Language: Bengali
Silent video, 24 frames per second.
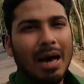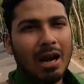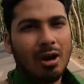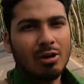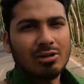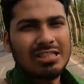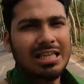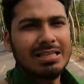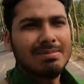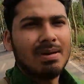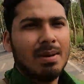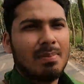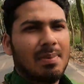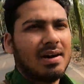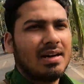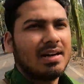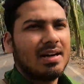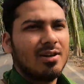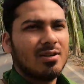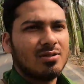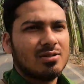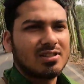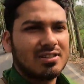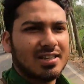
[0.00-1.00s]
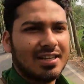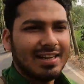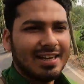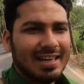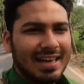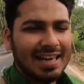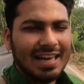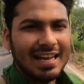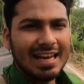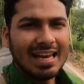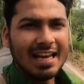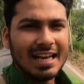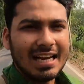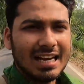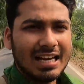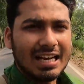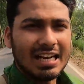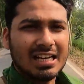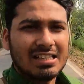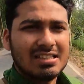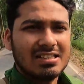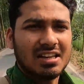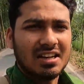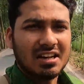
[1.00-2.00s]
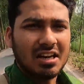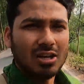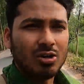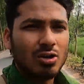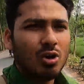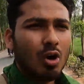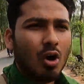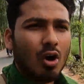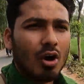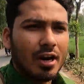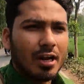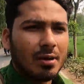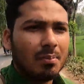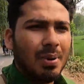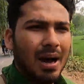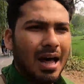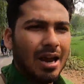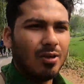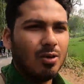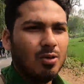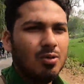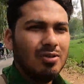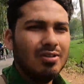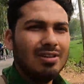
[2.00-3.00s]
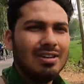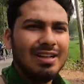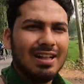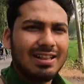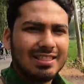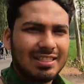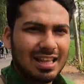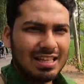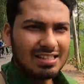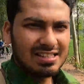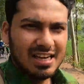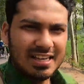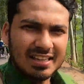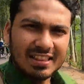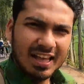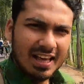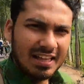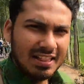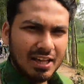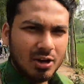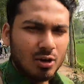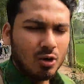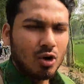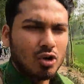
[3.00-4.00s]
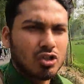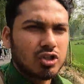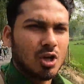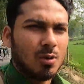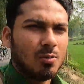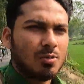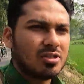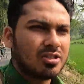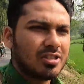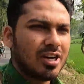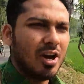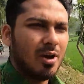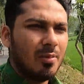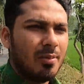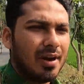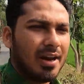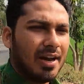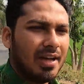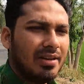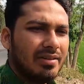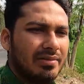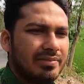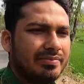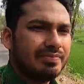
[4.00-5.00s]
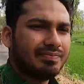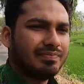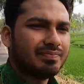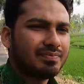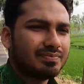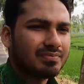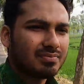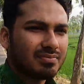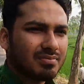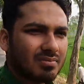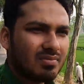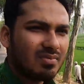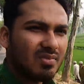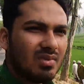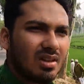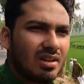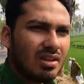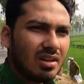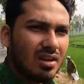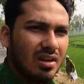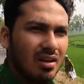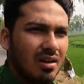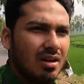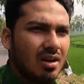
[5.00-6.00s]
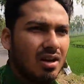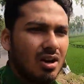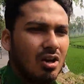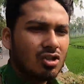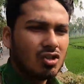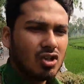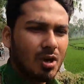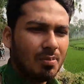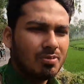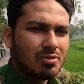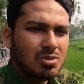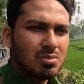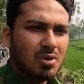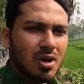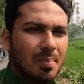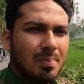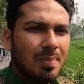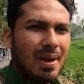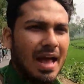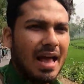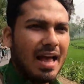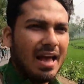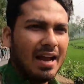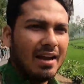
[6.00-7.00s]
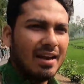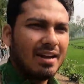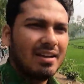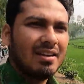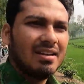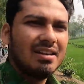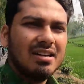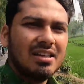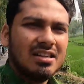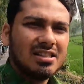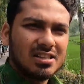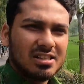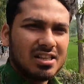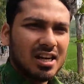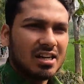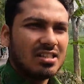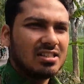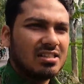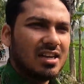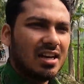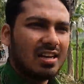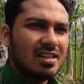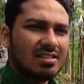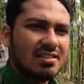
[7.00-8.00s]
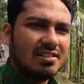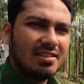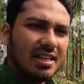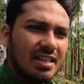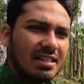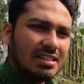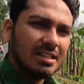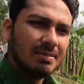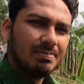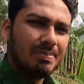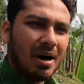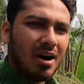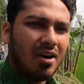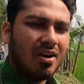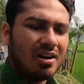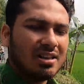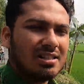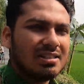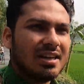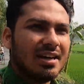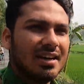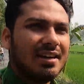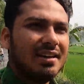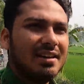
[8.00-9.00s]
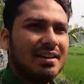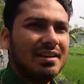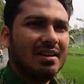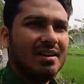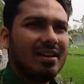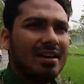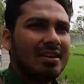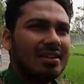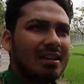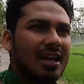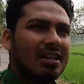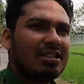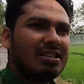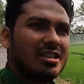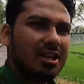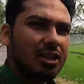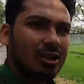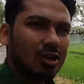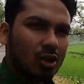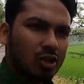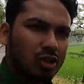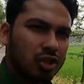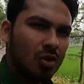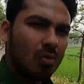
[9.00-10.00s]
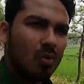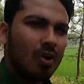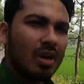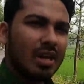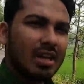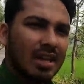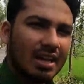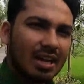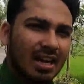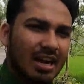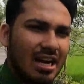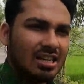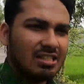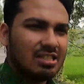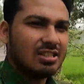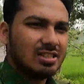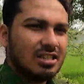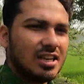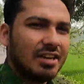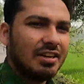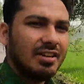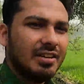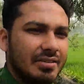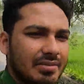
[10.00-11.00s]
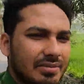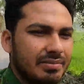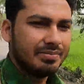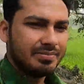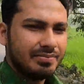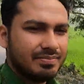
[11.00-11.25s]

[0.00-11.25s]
ভালো যেই ব্যাপারটা হচ্ছে এই এলাকার রাস্তাঘাটগুলো অনেক ভালো তাই যাতায়াতে কোনো সমস্যা হবে না সব সময় ভ্যান চার্জার সিএনজি পাওয়াই যায় তাই যে কোনো সময় এখানে আসা যায়